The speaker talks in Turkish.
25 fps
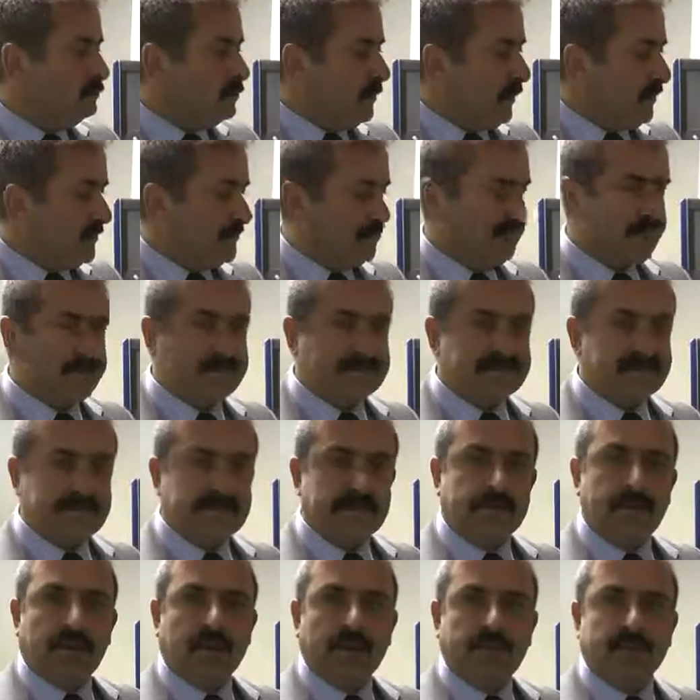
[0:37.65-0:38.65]

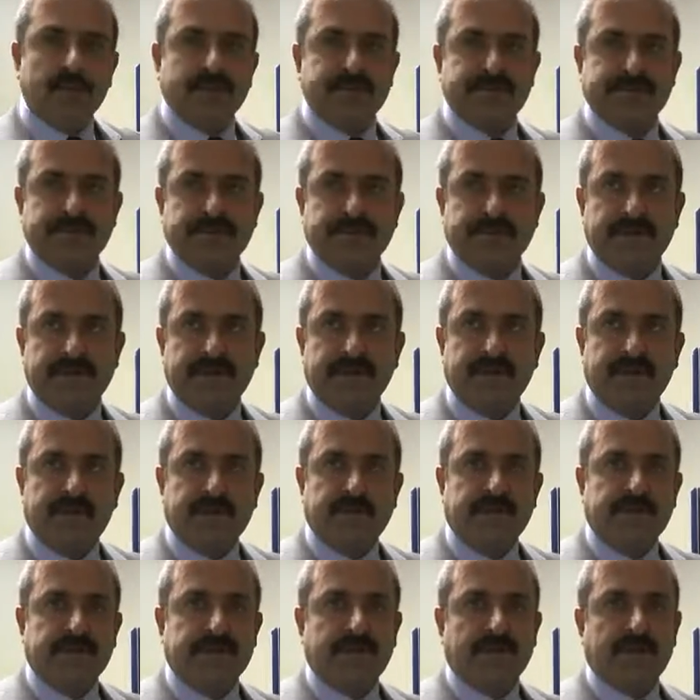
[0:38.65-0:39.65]
hatırasının kalması
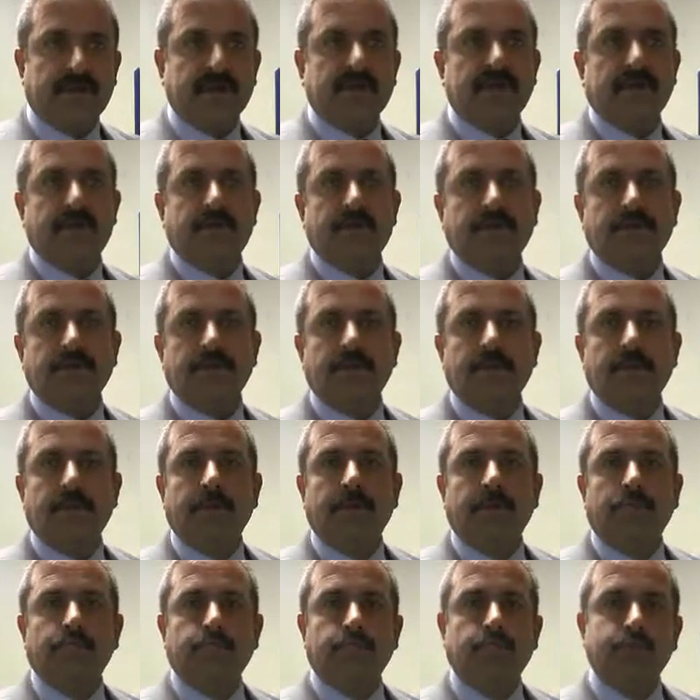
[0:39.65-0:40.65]
ya da
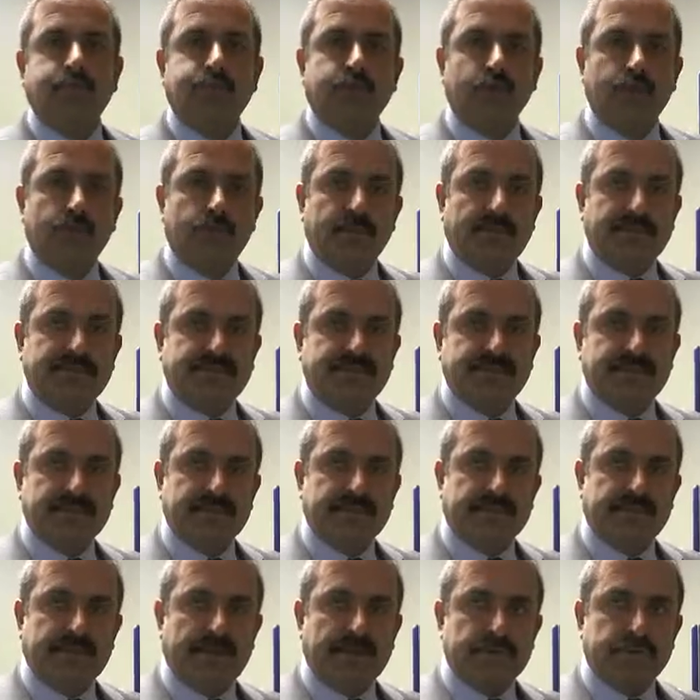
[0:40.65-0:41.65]
bu pulu
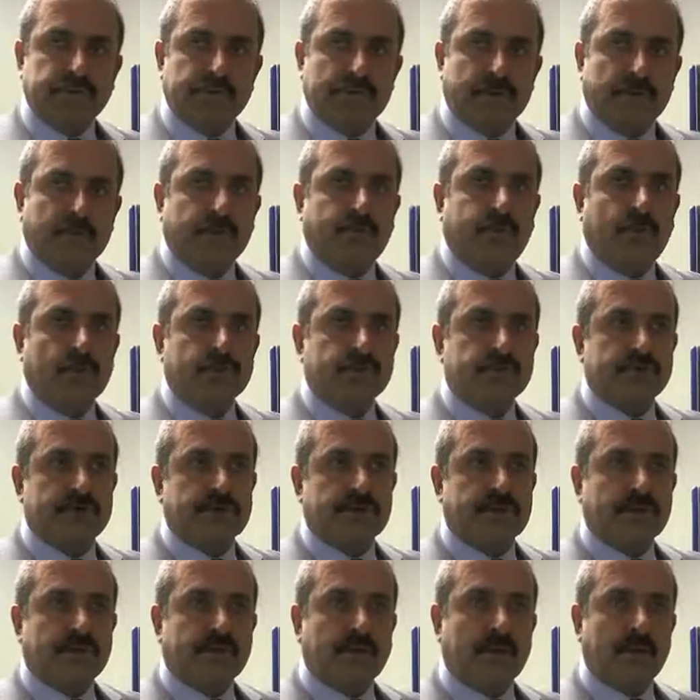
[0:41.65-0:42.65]
bastırdıktan sonra
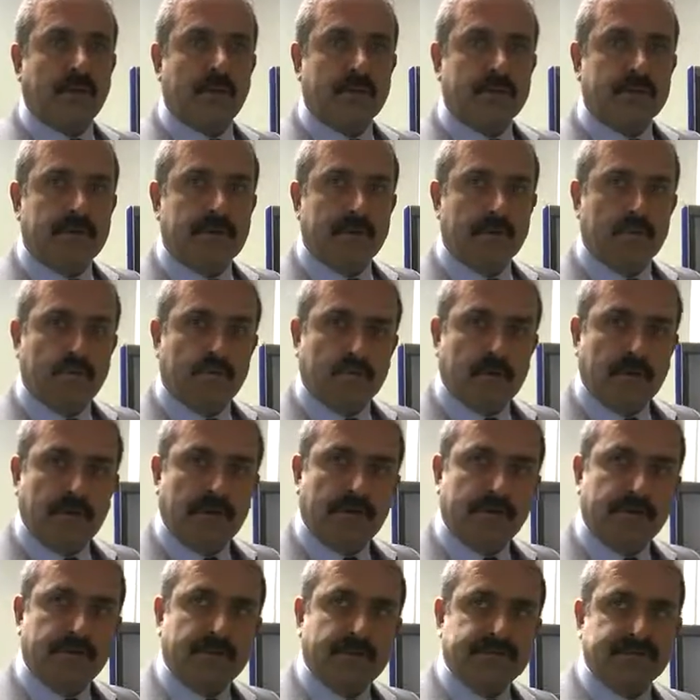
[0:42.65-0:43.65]
postada tamamıyla
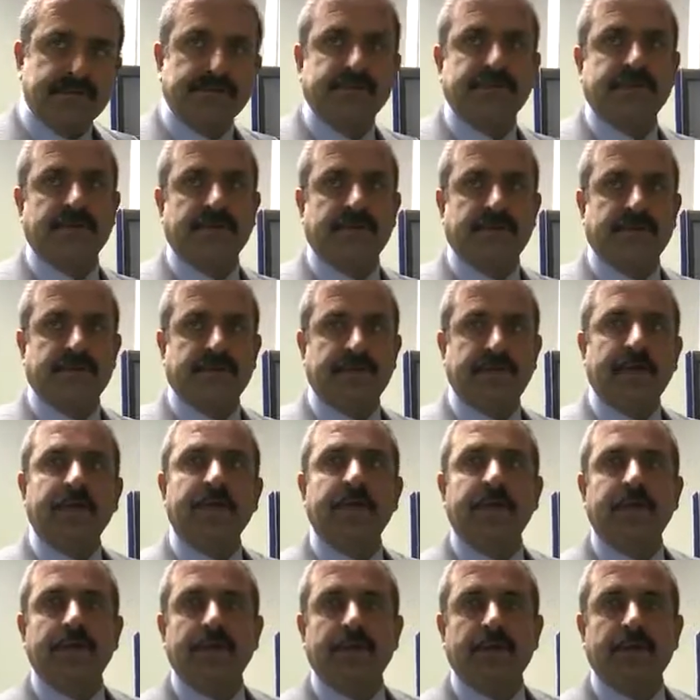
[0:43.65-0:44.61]
kullanabilecek şekilde